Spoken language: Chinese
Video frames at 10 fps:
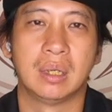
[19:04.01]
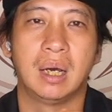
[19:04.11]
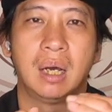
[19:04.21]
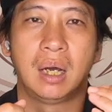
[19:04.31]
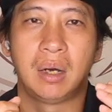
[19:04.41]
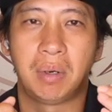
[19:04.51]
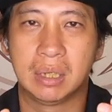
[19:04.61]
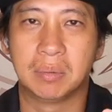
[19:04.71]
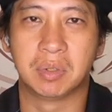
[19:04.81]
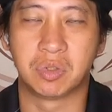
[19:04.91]
那
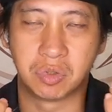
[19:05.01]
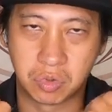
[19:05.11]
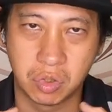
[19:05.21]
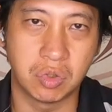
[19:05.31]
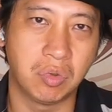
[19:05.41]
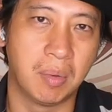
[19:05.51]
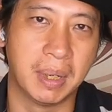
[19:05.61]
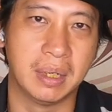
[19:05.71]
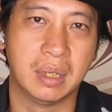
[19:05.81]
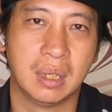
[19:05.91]
欢迎你们继续追踪我
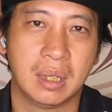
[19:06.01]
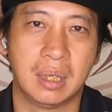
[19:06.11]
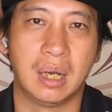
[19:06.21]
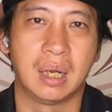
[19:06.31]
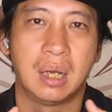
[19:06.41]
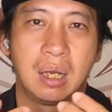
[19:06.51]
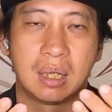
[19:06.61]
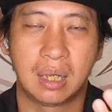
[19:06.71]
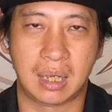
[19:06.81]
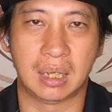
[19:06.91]
们。
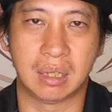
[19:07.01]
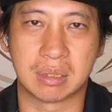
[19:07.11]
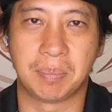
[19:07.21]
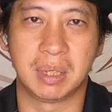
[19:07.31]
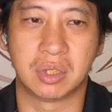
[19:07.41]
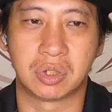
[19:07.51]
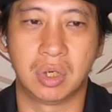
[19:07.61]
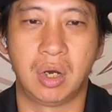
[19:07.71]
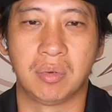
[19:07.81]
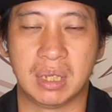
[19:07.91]
那在看到这边的
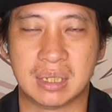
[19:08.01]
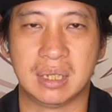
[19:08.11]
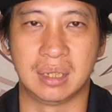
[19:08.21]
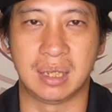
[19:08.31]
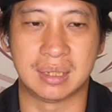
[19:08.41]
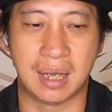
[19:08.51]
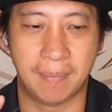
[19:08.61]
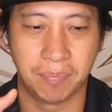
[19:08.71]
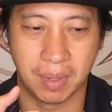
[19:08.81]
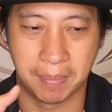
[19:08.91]
时候，也请大
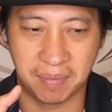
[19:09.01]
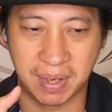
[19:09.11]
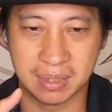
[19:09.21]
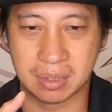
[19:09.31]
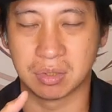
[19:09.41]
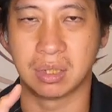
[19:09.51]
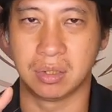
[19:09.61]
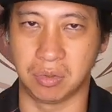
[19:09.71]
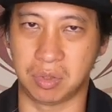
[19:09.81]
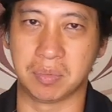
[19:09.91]
家麻烦就是
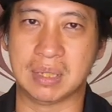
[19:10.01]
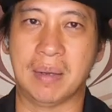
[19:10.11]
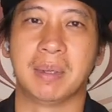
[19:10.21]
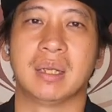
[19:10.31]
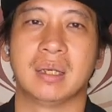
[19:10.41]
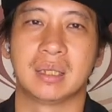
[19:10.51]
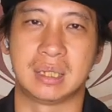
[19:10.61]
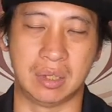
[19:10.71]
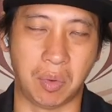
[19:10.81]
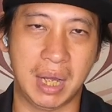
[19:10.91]
YouTube 下面的
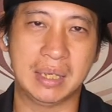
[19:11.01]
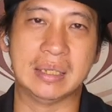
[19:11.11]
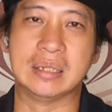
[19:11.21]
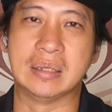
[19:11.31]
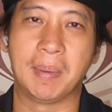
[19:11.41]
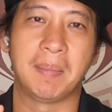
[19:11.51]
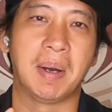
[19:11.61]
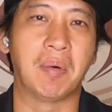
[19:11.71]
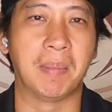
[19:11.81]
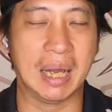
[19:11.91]
喜欢以及帮
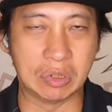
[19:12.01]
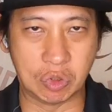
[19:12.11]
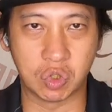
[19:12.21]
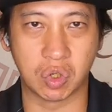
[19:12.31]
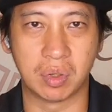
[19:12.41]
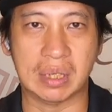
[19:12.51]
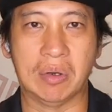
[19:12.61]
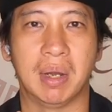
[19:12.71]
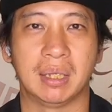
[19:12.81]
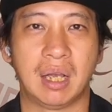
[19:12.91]
忙我们按追踪，
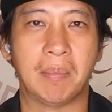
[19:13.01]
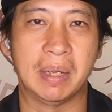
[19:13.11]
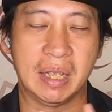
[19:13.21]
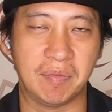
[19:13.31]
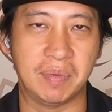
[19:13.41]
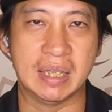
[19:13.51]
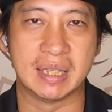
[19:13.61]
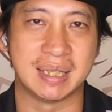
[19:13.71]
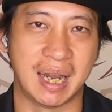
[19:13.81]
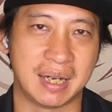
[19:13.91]
也欢迎到我们 FB
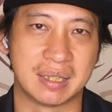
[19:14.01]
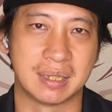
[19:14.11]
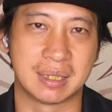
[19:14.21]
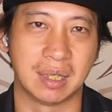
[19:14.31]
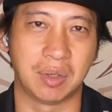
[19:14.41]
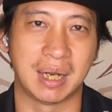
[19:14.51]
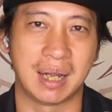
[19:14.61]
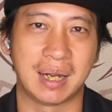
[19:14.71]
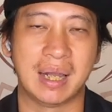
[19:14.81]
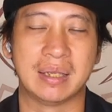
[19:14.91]
SIRs 社团
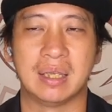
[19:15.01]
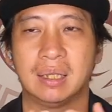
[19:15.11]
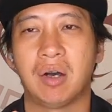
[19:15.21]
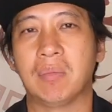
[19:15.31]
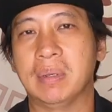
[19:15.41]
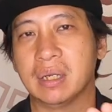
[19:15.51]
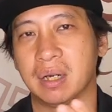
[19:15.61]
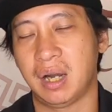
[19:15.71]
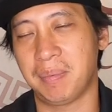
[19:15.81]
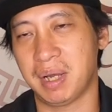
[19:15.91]
看看，也到我们的
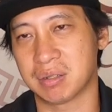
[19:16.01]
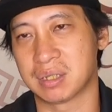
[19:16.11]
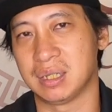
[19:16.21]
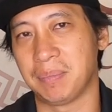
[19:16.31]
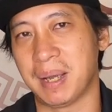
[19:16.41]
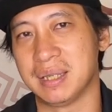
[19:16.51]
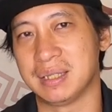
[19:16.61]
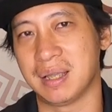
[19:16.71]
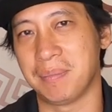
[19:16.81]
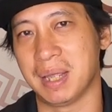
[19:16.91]
Clubhouse 礼拜一
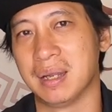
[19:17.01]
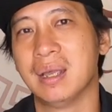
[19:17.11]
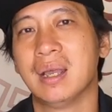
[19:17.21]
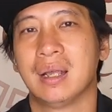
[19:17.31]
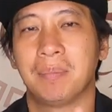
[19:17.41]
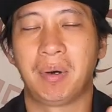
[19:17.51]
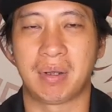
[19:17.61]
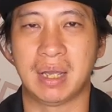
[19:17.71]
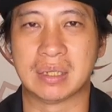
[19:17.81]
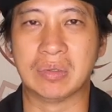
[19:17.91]
见面。
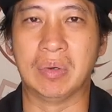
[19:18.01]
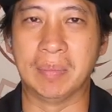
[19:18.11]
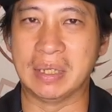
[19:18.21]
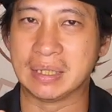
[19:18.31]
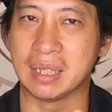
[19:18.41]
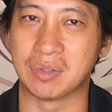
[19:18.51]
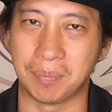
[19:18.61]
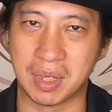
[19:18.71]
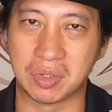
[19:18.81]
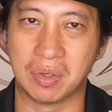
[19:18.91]
Podcast 我们也在准
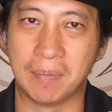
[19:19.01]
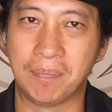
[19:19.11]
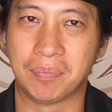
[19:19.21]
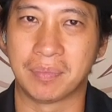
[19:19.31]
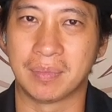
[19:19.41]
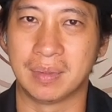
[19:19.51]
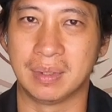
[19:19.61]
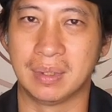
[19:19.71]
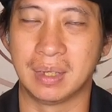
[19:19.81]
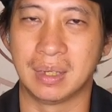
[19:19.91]
备中。
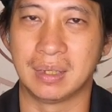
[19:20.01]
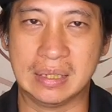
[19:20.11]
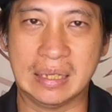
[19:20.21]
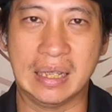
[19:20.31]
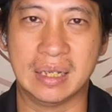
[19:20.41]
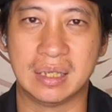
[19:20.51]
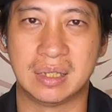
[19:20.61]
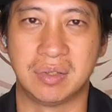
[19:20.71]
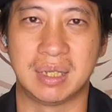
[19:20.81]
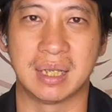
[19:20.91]
今天
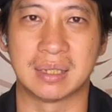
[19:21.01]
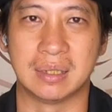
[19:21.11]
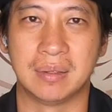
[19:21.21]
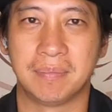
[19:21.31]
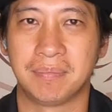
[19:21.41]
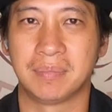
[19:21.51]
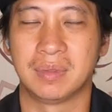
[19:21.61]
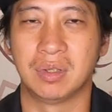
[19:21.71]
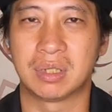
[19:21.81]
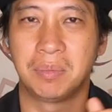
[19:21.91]
就这样子，
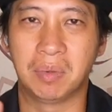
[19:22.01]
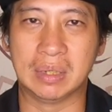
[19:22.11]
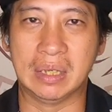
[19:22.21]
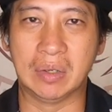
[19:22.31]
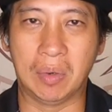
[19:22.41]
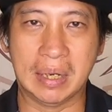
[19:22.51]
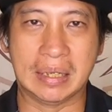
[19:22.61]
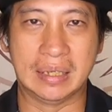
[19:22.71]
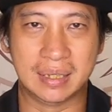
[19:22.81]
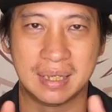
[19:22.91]
有什么问题欢
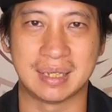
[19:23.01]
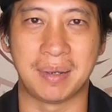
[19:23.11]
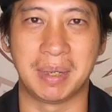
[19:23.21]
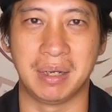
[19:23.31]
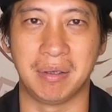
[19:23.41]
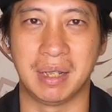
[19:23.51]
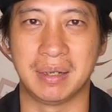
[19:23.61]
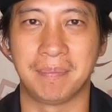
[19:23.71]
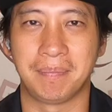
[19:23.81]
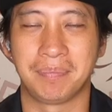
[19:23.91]
迎在下面留
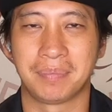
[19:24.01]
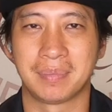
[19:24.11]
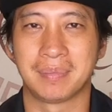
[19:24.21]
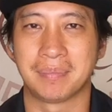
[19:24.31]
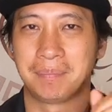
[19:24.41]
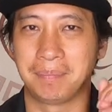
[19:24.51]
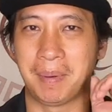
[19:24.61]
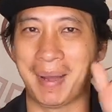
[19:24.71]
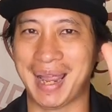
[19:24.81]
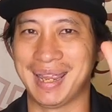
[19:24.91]
言。
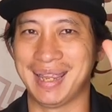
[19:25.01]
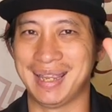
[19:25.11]
拜拜。